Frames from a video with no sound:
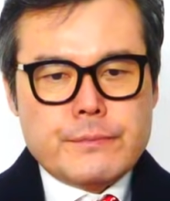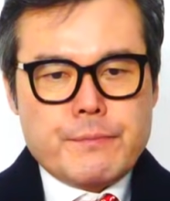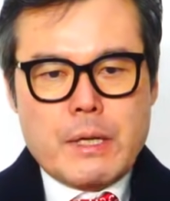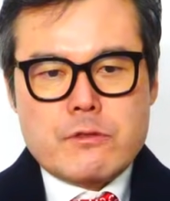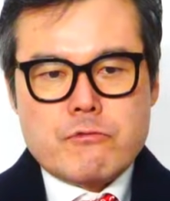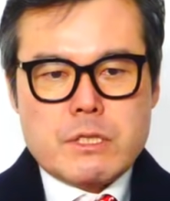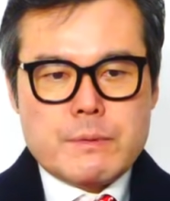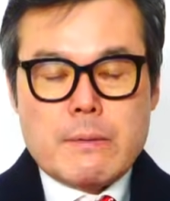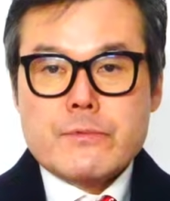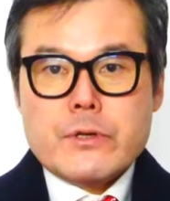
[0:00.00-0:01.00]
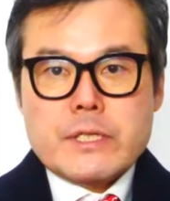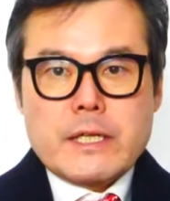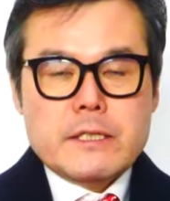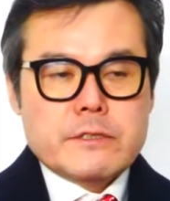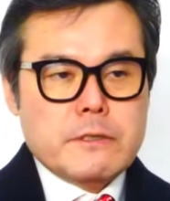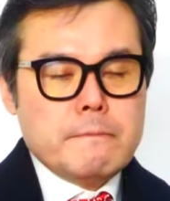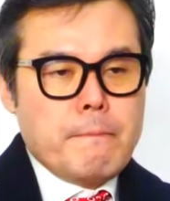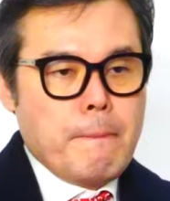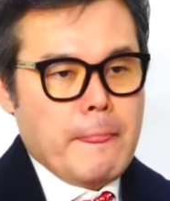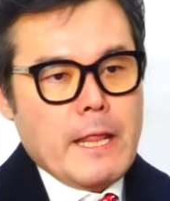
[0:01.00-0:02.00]
163석이잖아요, 그렇죠?
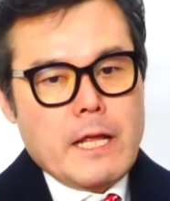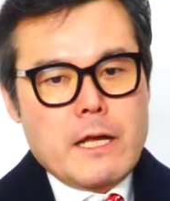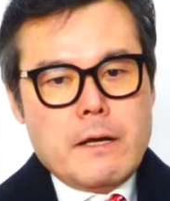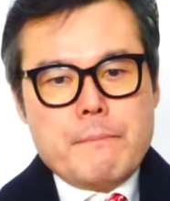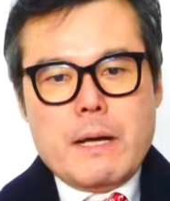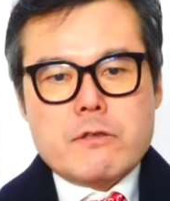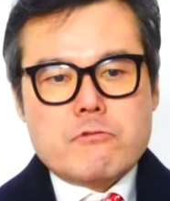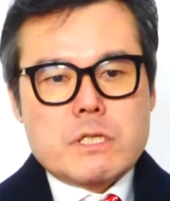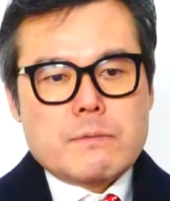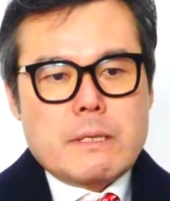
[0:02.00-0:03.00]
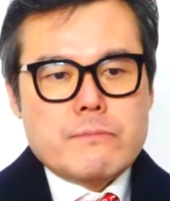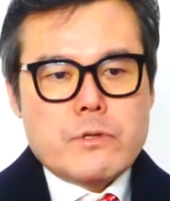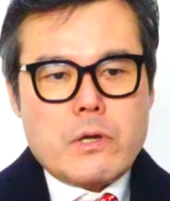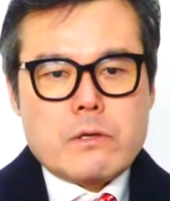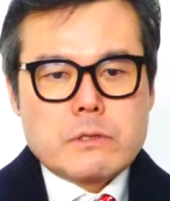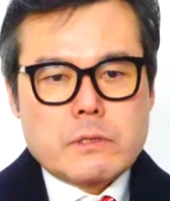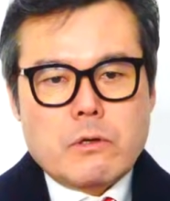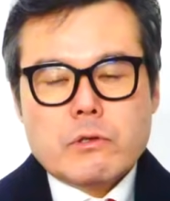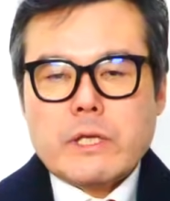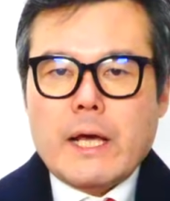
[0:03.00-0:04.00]
163석의 그
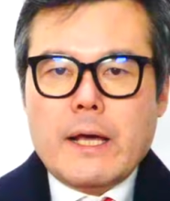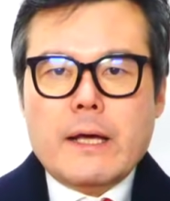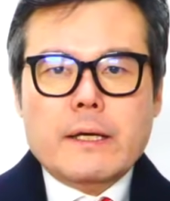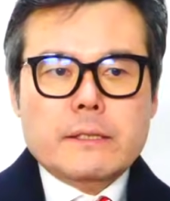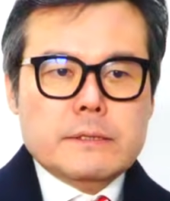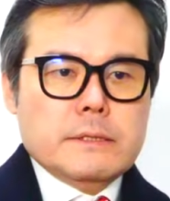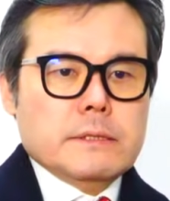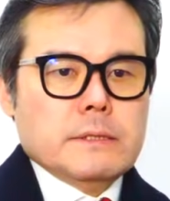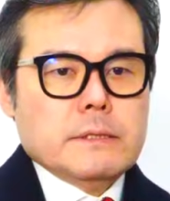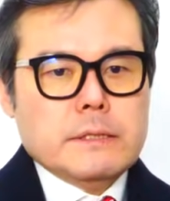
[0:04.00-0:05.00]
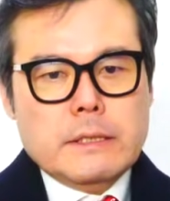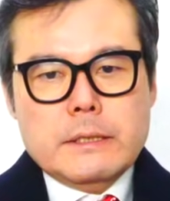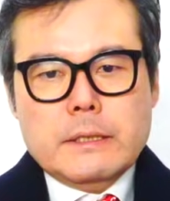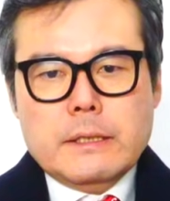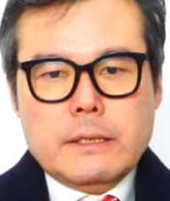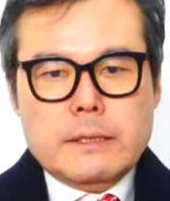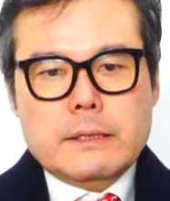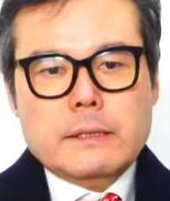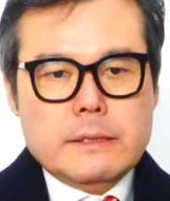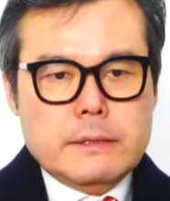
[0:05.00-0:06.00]
거대 어,
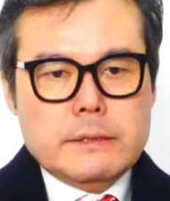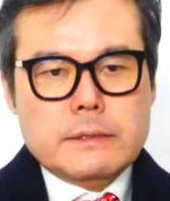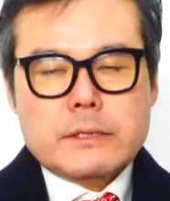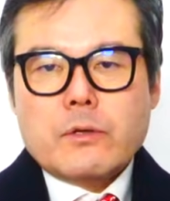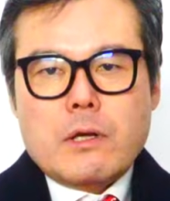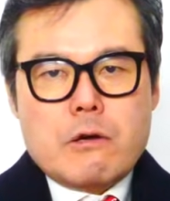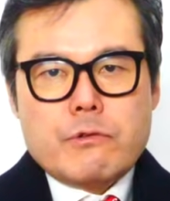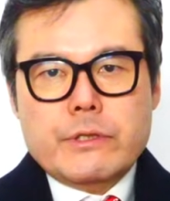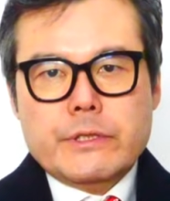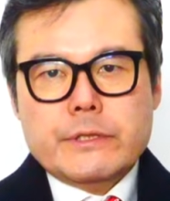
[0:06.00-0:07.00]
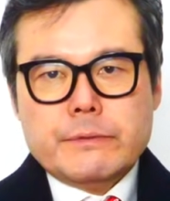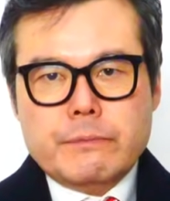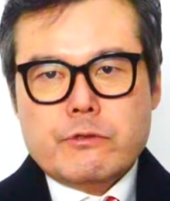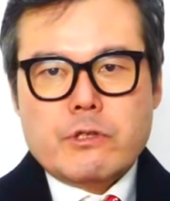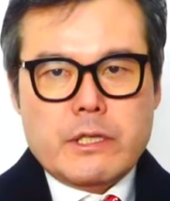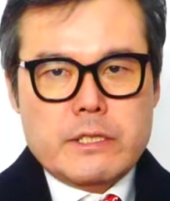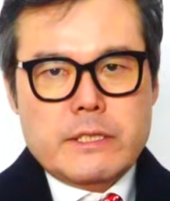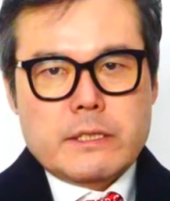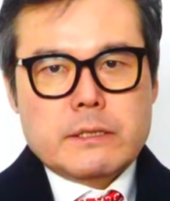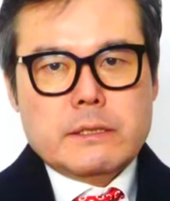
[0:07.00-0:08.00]
어, 의석을 갖고 있는 민주당이
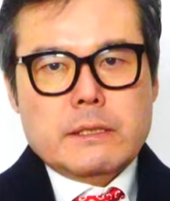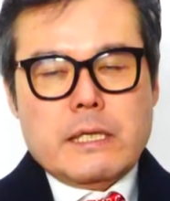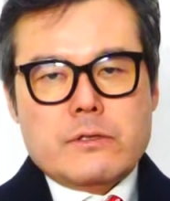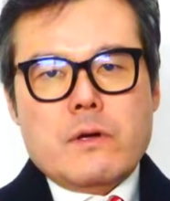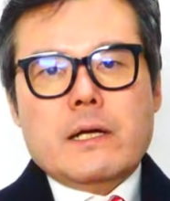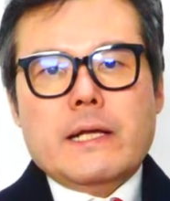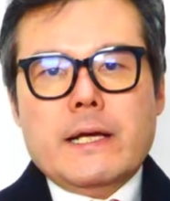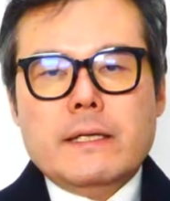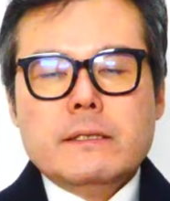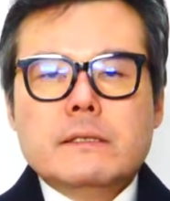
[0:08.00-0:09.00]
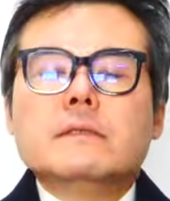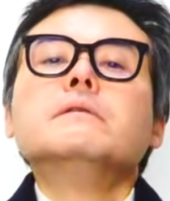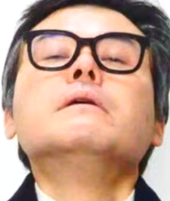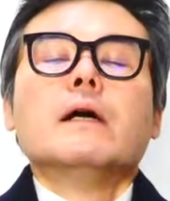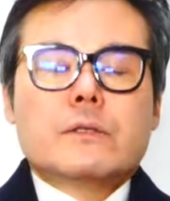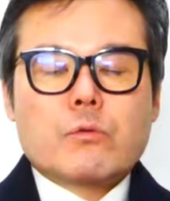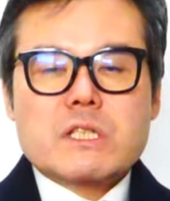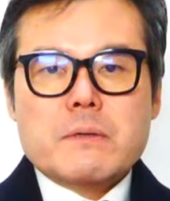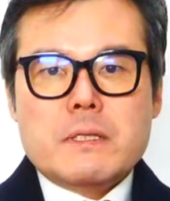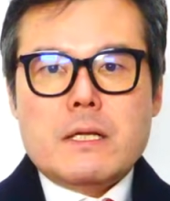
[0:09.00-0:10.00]
이제 그 개정안에
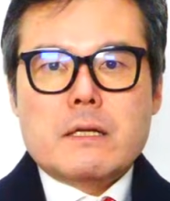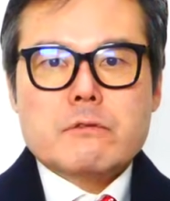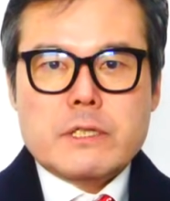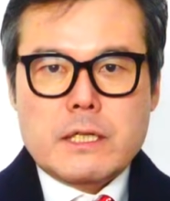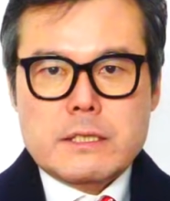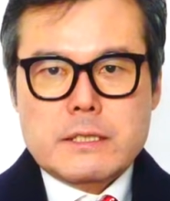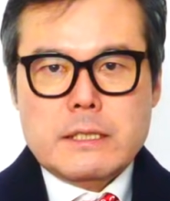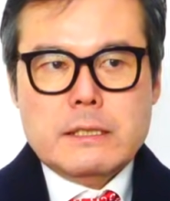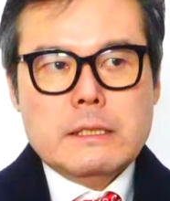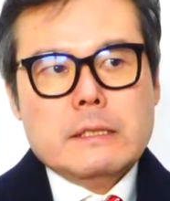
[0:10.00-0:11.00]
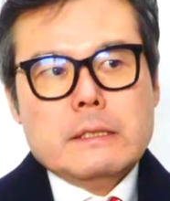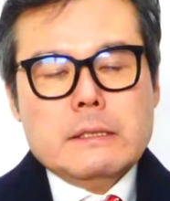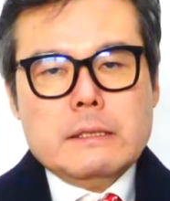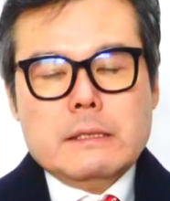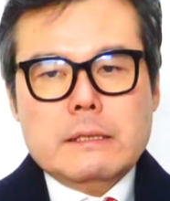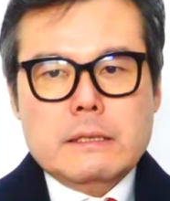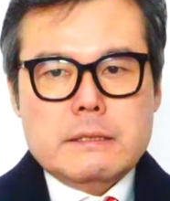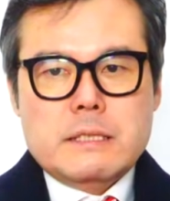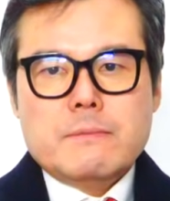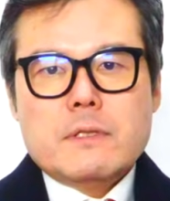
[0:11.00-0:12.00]
동참해 달라고 제가 이제
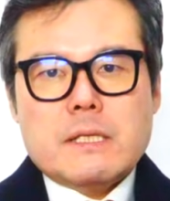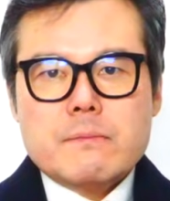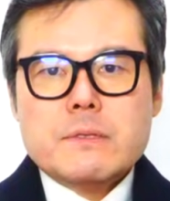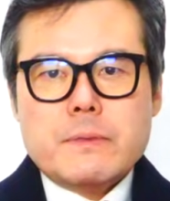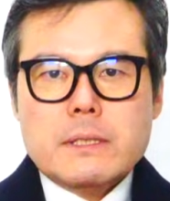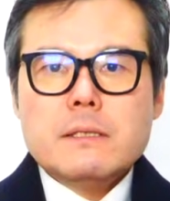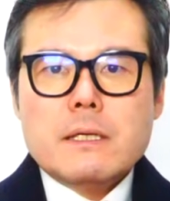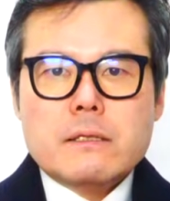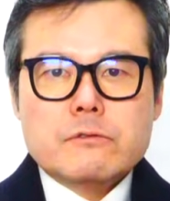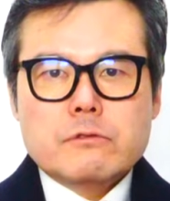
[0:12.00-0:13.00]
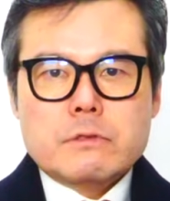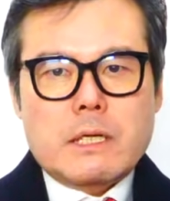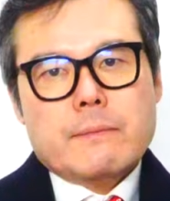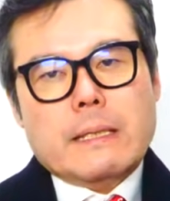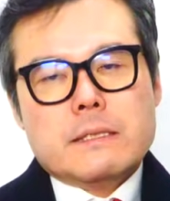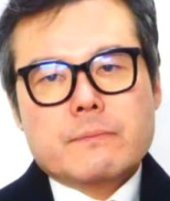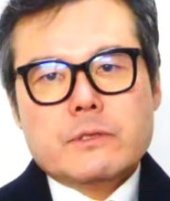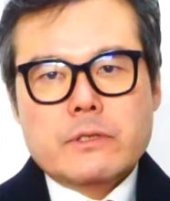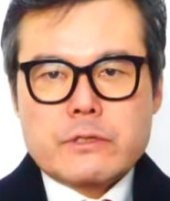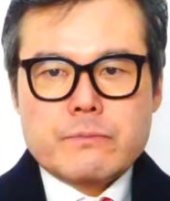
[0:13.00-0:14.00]
12월 31일 날도 제가 말씀을
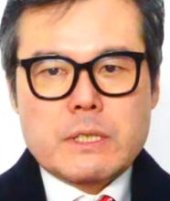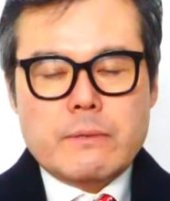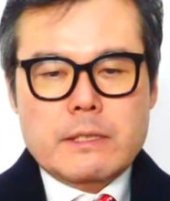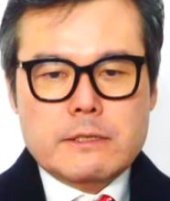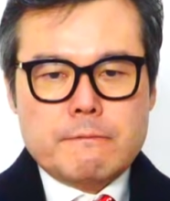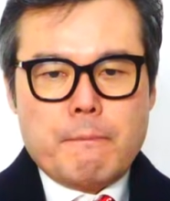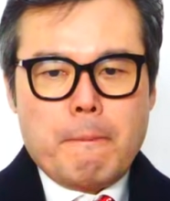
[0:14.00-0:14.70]
드렸습니다만은